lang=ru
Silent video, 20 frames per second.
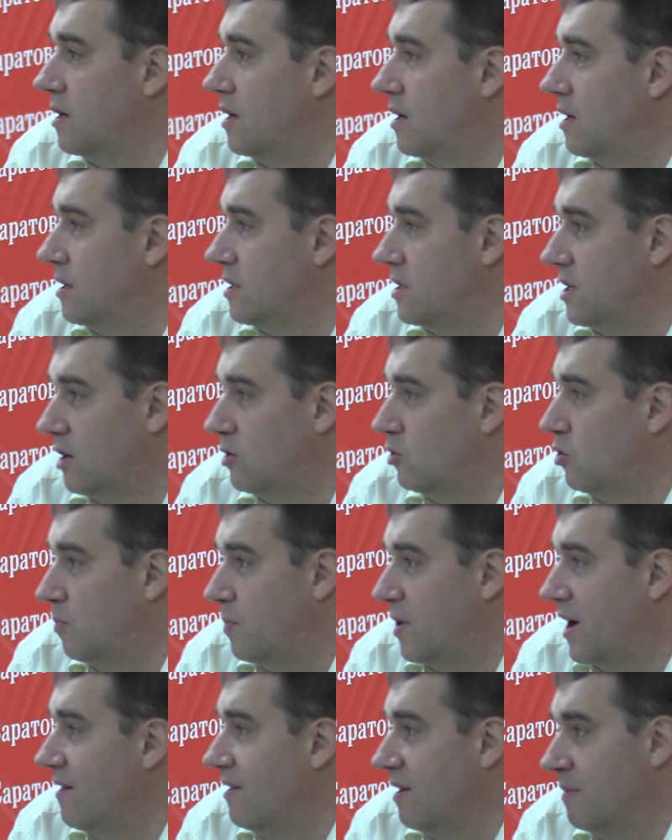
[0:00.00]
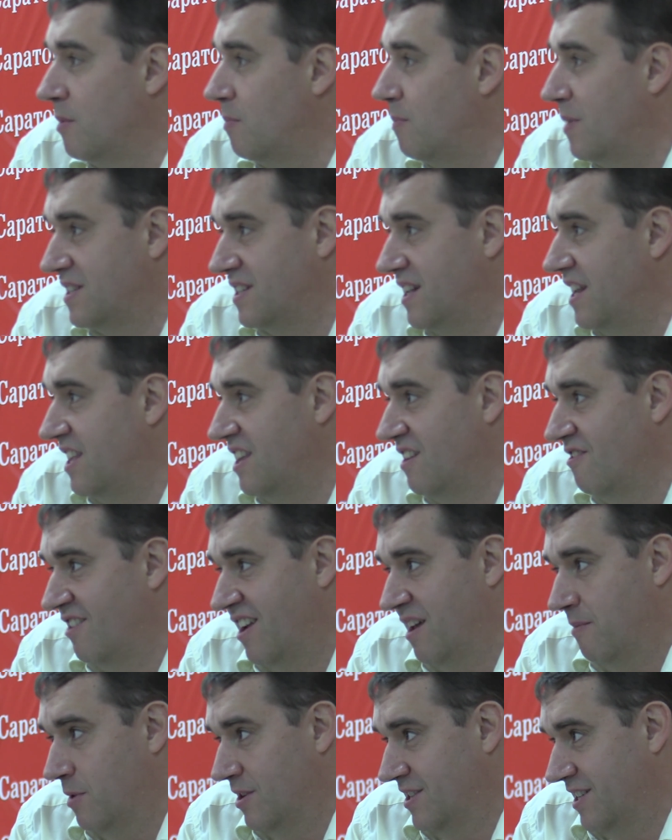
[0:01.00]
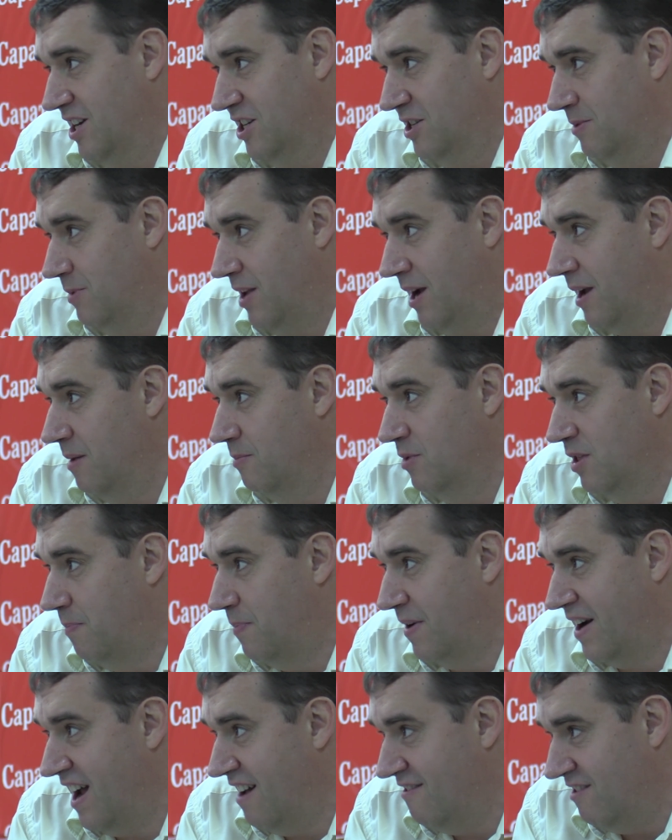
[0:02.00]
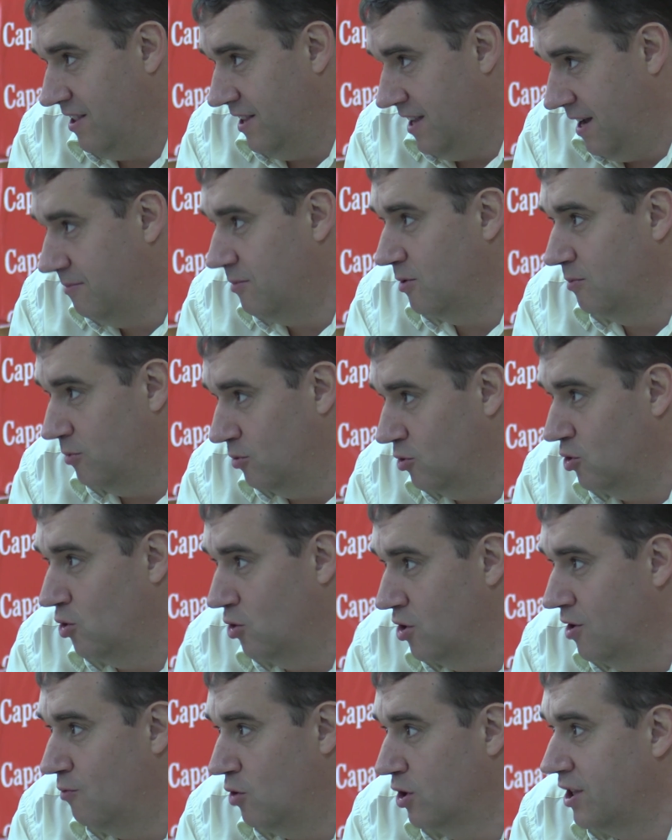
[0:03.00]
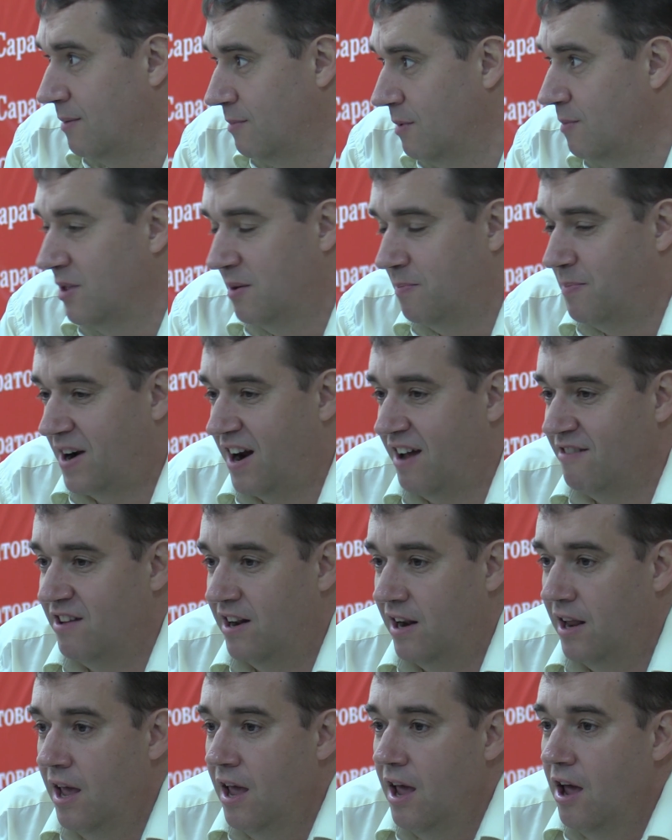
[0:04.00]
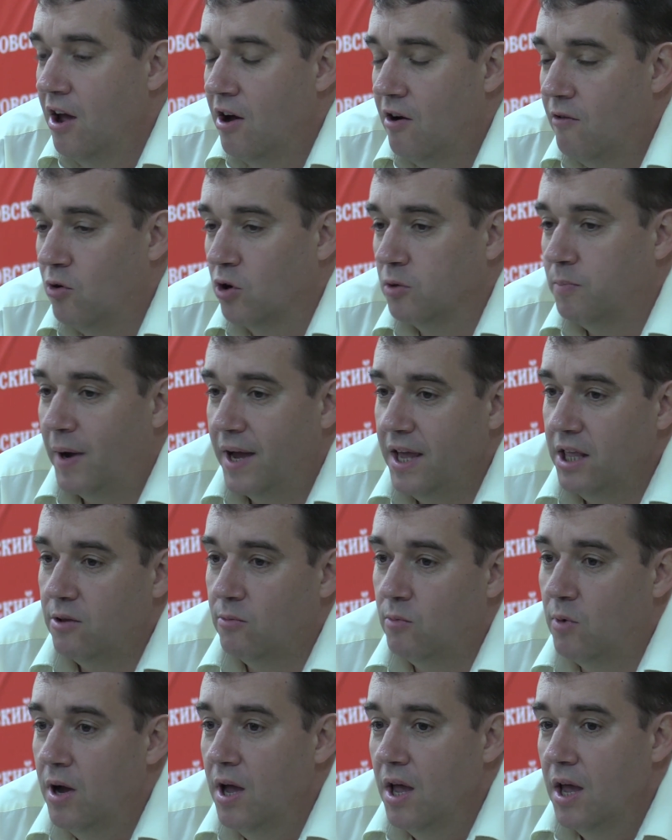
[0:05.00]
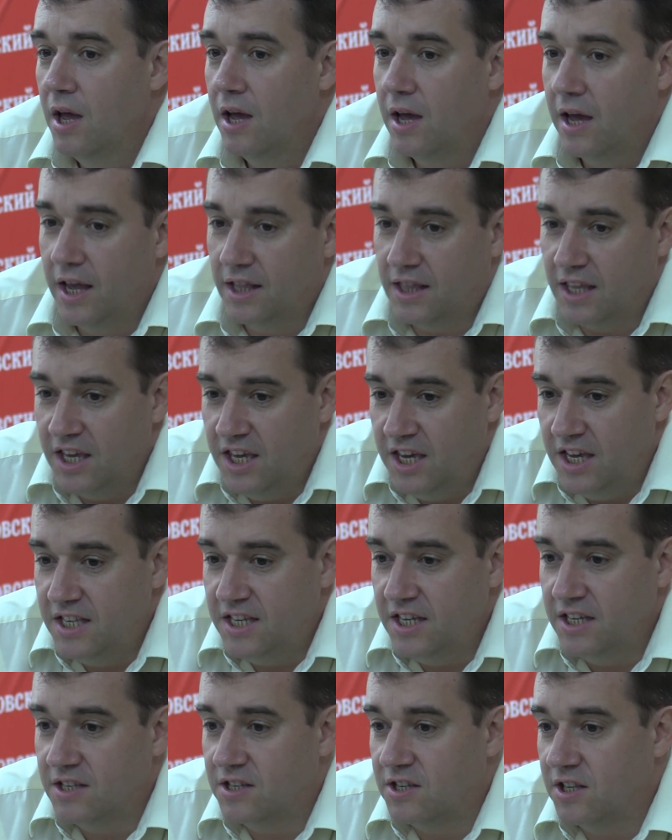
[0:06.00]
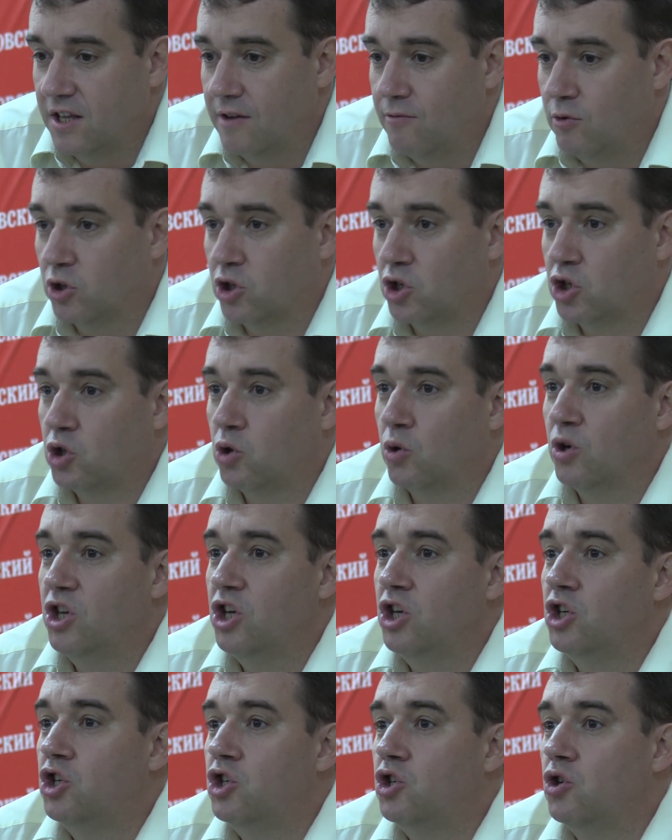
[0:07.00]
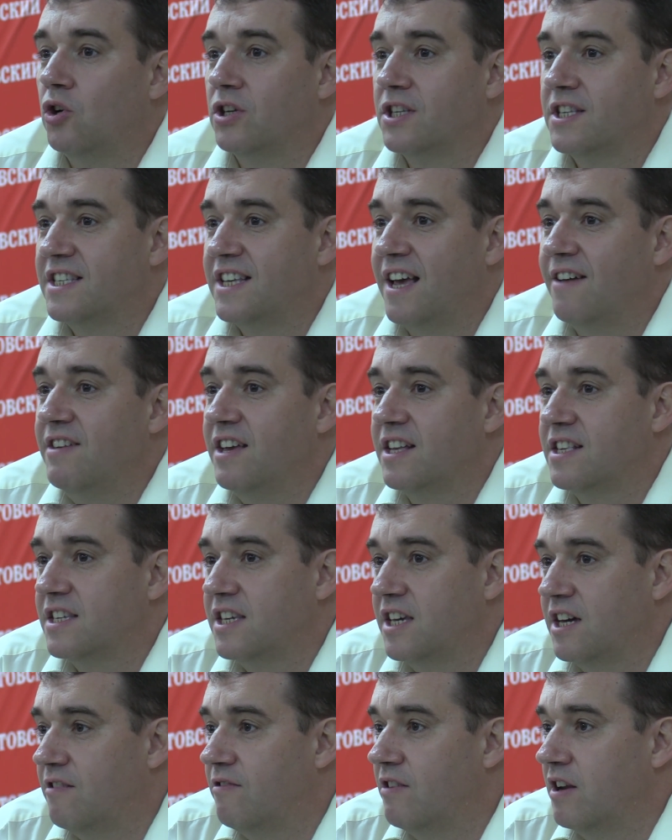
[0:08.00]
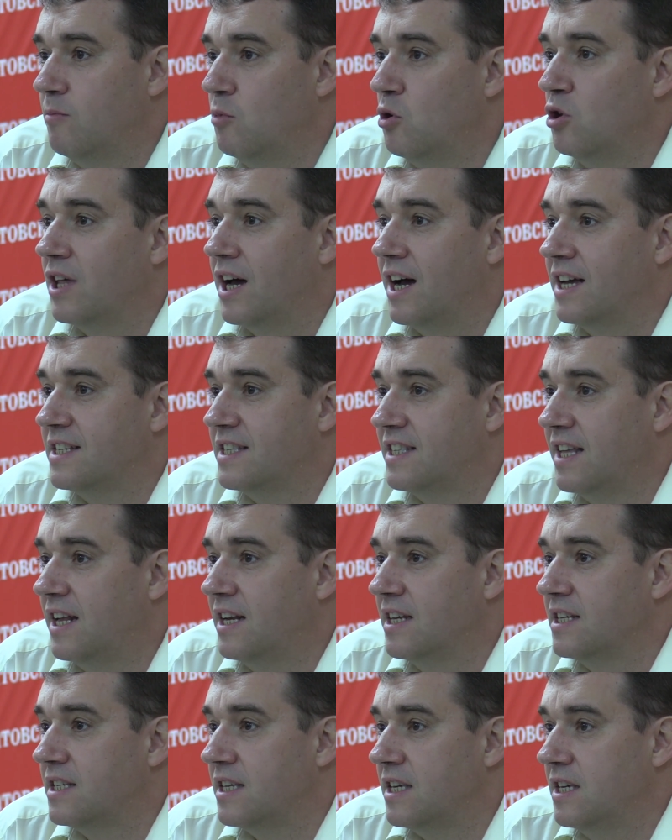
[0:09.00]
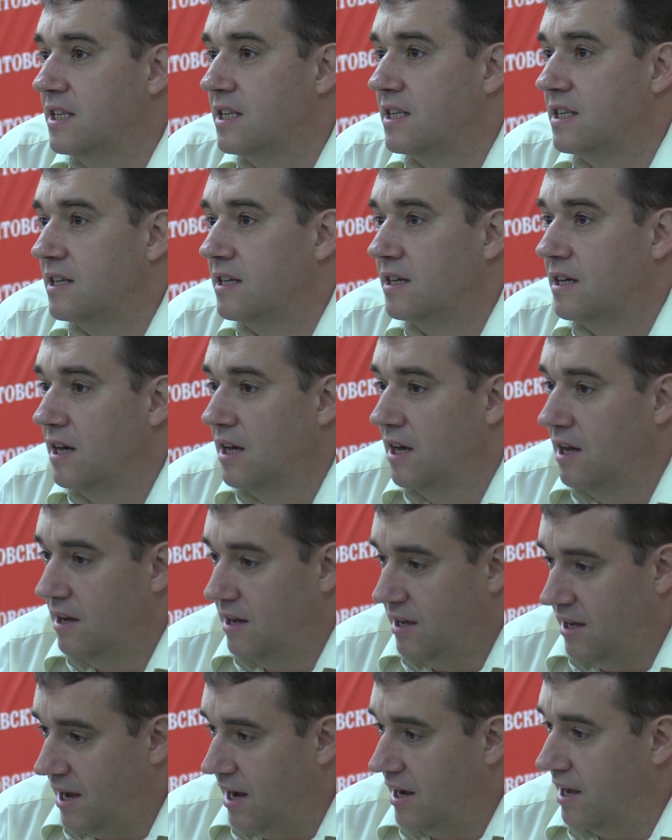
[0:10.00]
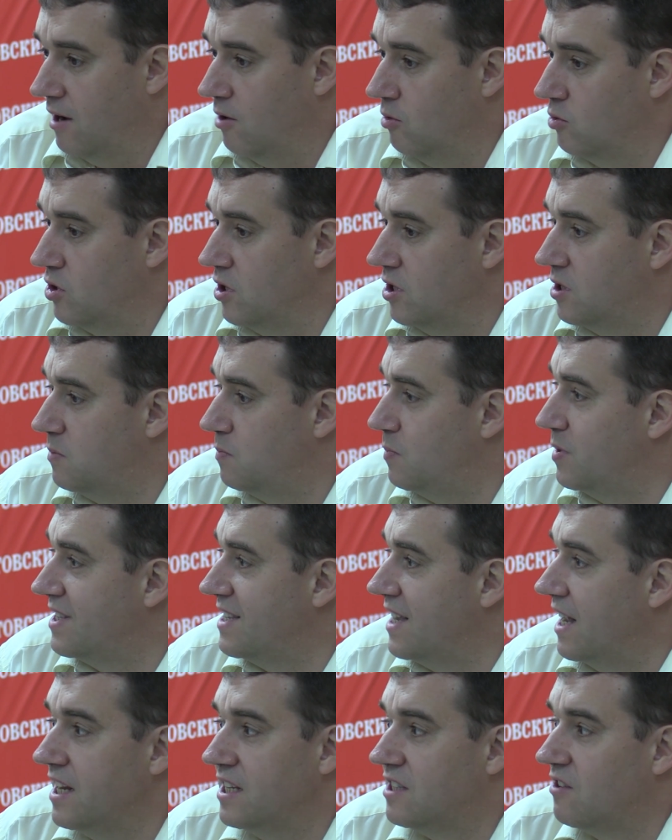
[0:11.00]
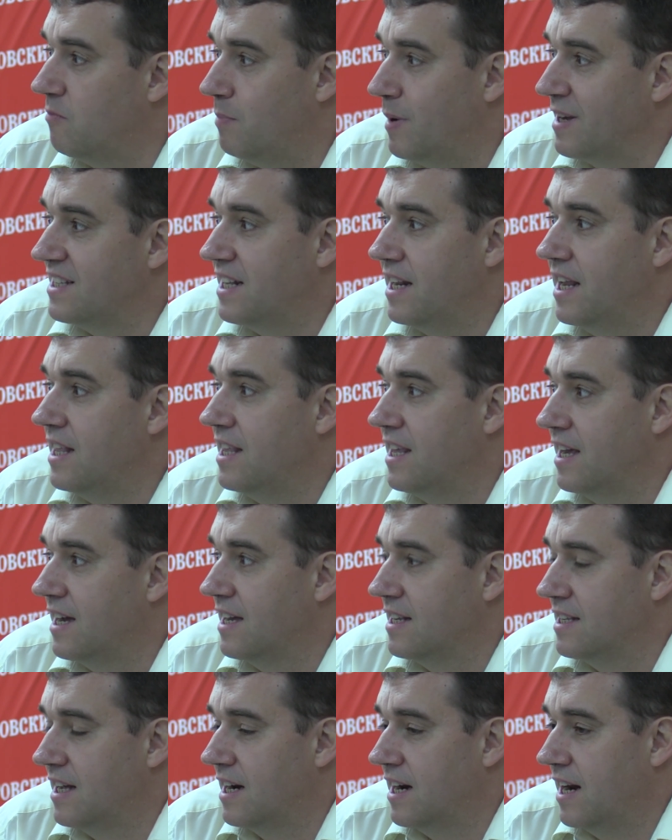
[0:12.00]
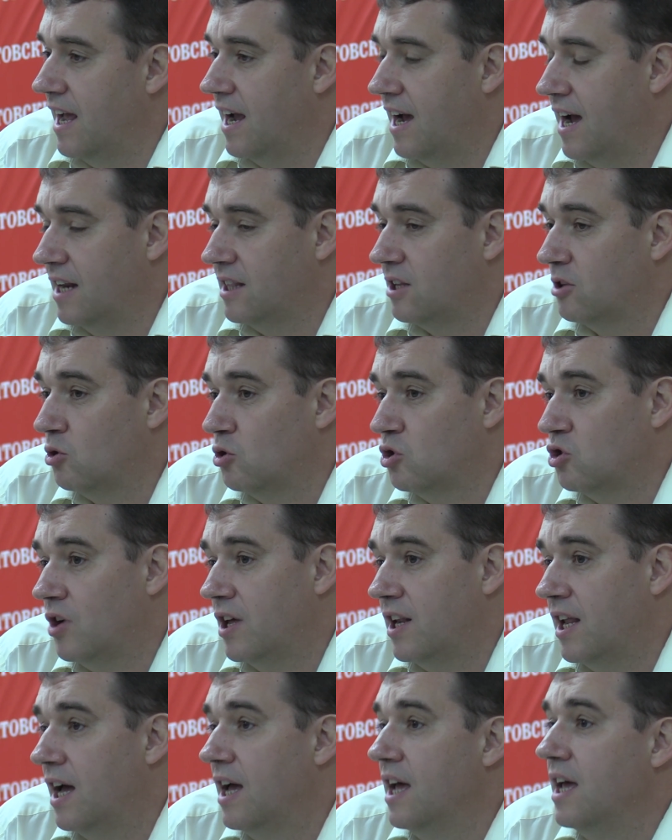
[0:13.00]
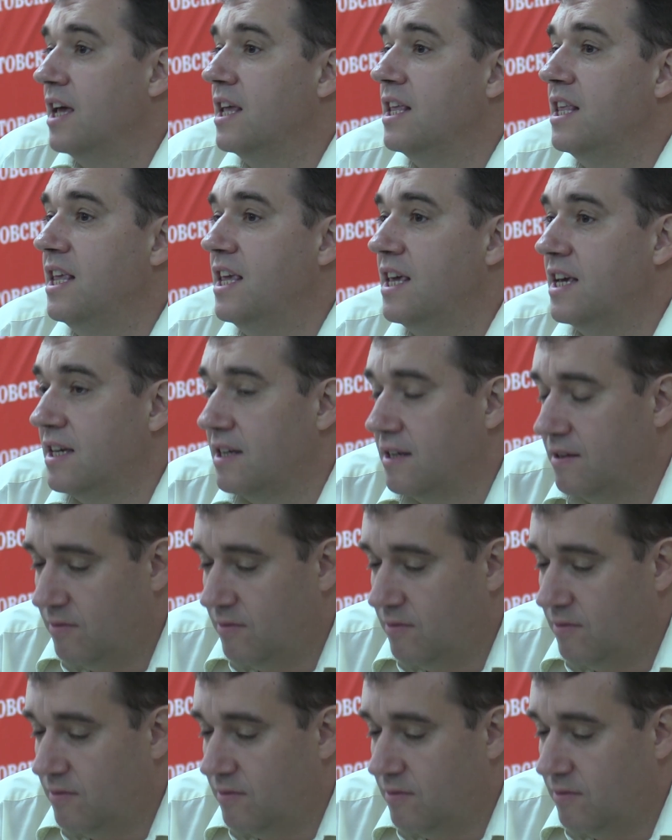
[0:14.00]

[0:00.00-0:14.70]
э, тех, кто правил ну, в последнее время, скажем так, именно правил, да, потому что до него там именно правили. Вот, поэтому это единственное, вот, что еще с советских времен осталось из как я говорю, из специалистов последняя козырная карта, то, что она не,